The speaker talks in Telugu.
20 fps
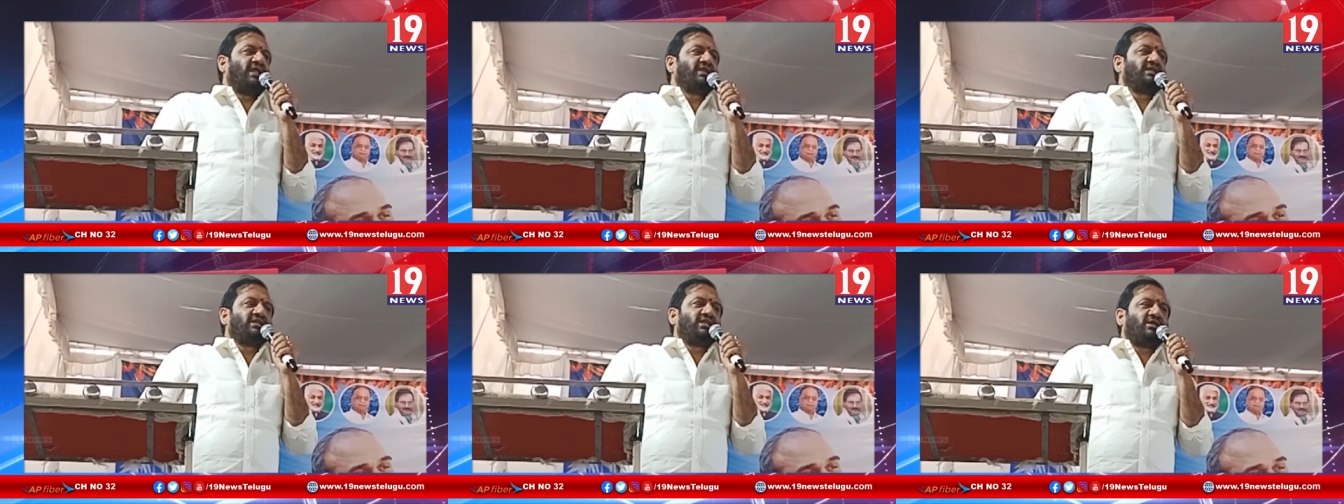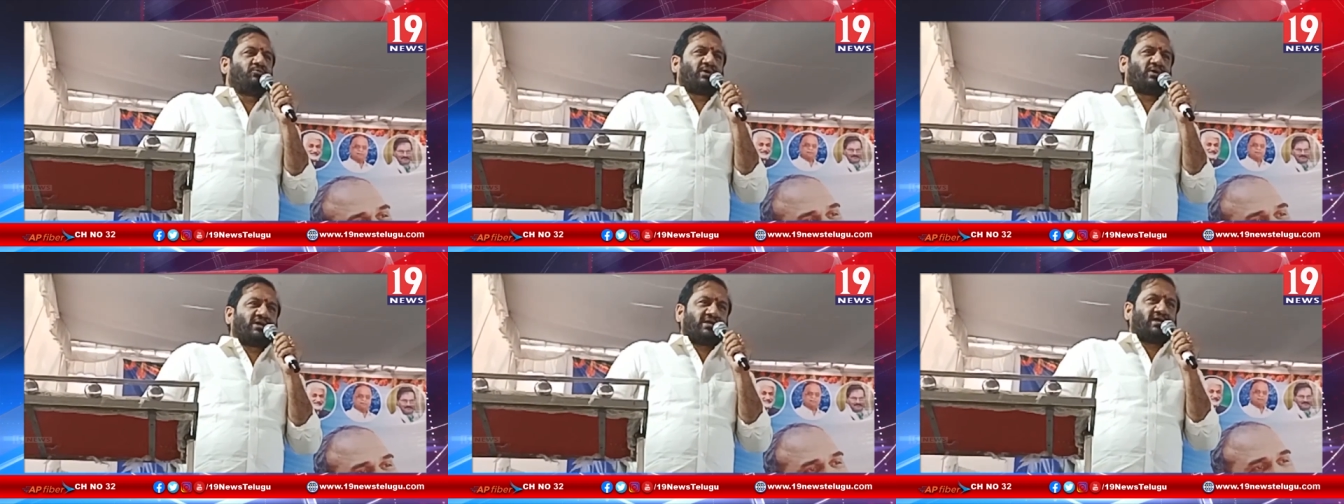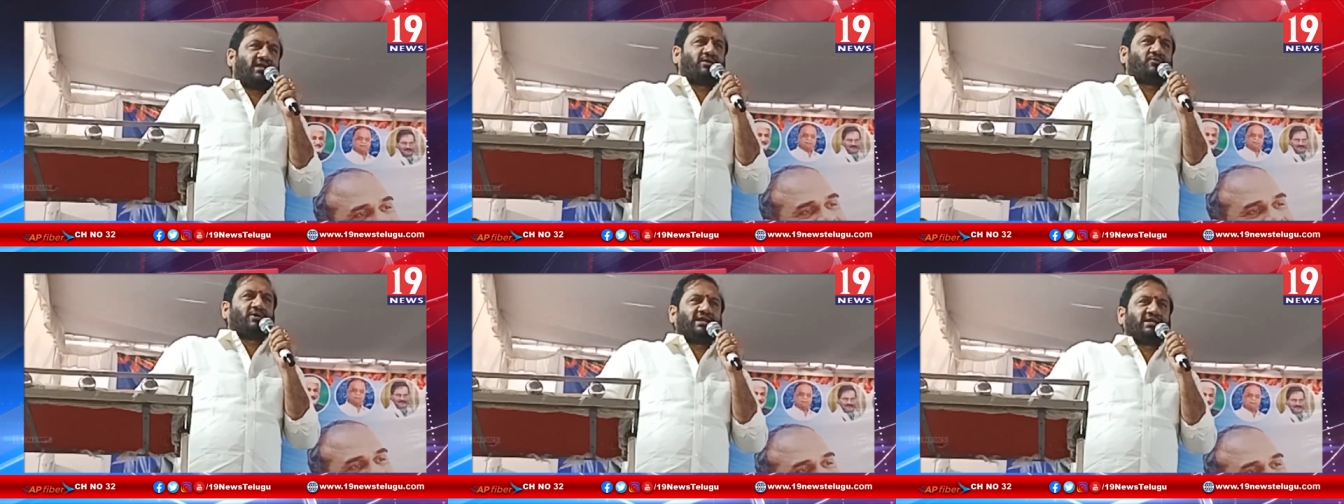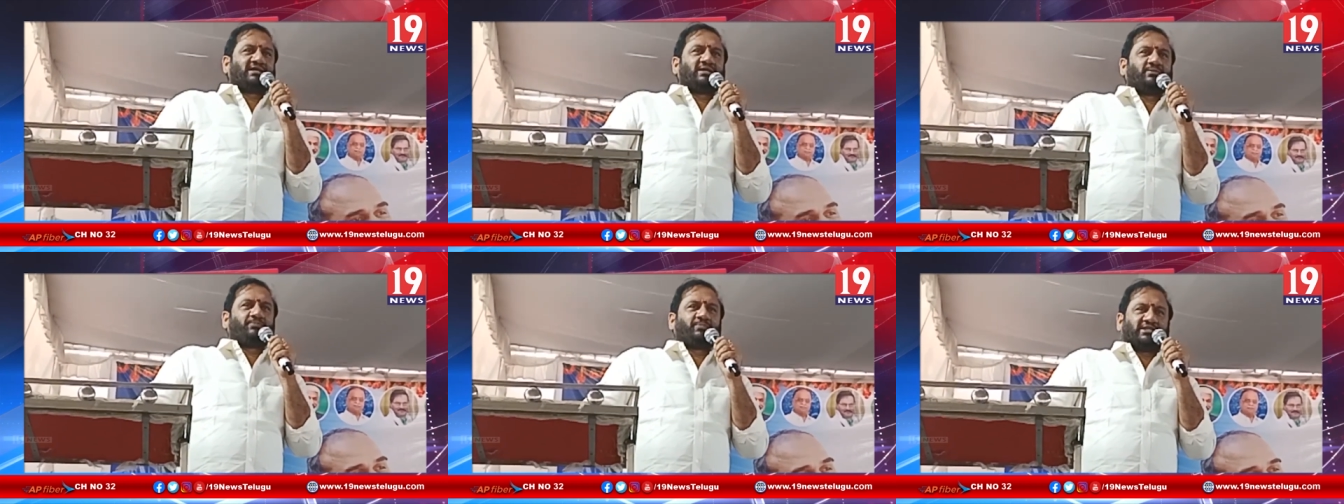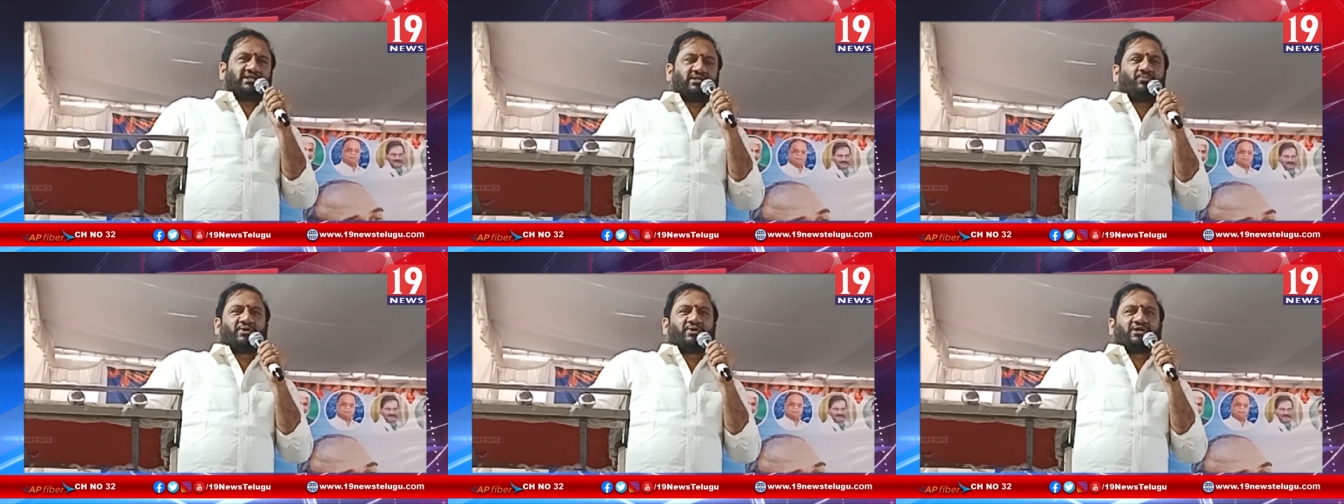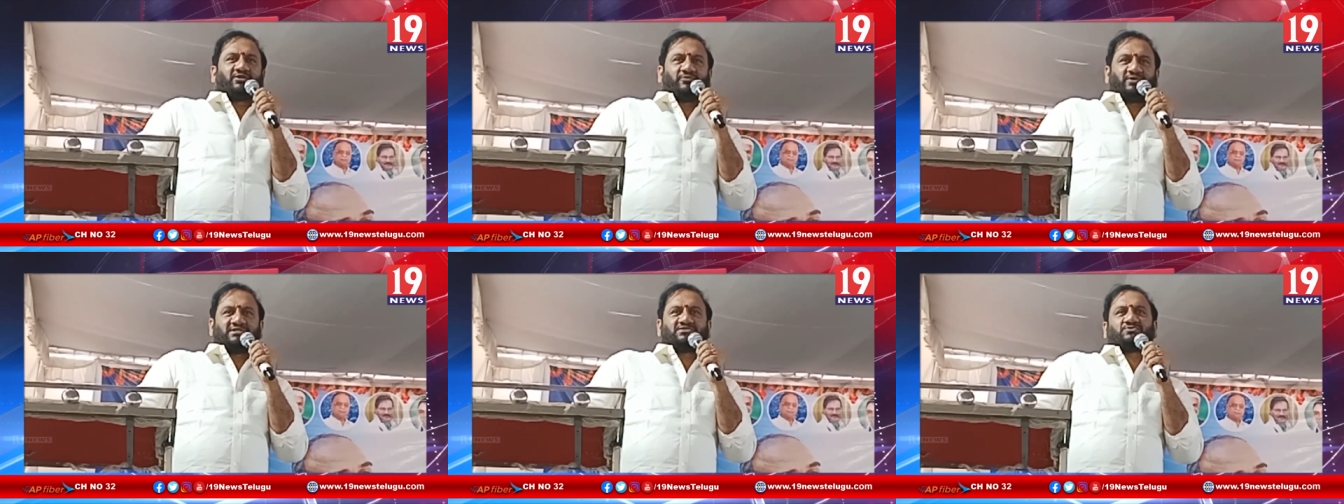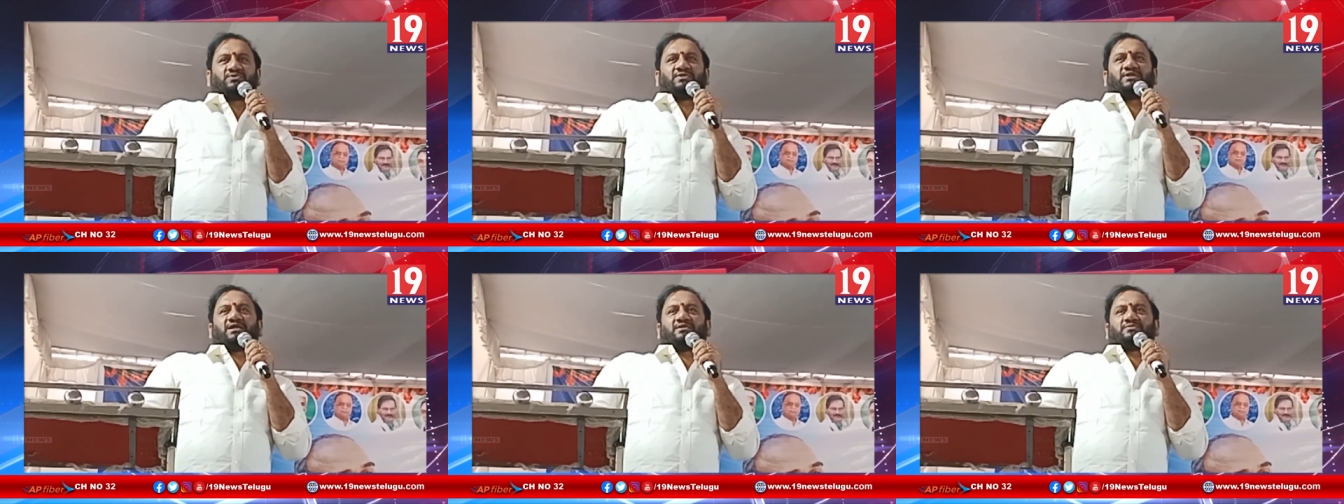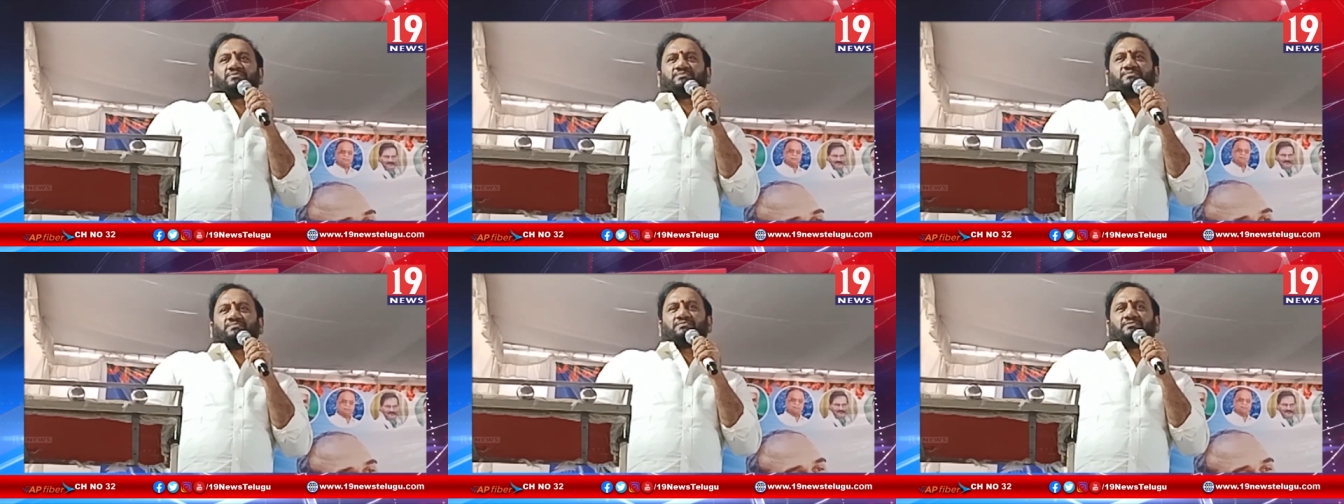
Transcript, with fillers: అన్ని వర్గాల వారికి పెద్దపీట వేస్తున్నారు